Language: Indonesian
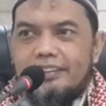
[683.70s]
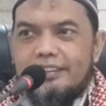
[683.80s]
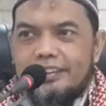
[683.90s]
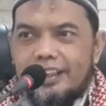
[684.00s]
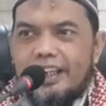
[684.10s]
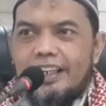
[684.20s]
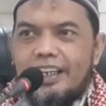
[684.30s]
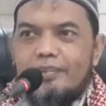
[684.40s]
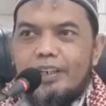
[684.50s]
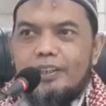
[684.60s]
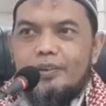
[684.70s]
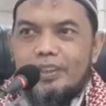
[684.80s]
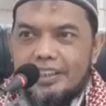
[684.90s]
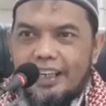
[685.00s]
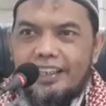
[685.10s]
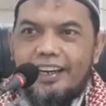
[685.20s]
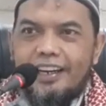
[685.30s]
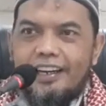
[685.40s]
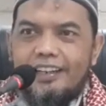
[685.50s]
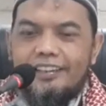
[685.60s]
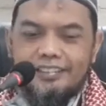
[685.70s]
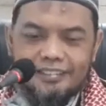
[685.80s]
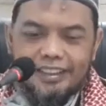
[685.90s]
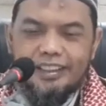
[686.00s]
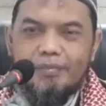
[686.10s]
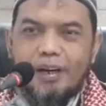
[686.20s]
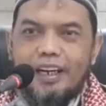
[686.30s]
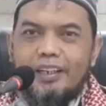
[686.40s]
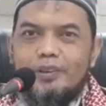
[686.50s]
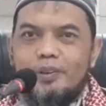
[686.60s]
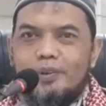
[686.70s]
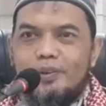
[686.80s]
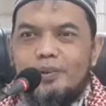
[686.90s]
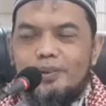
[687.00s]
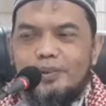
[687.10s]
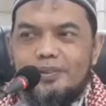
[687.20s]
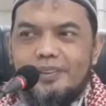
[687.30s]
senangkanlah hewan itu disayang kasih makan dulu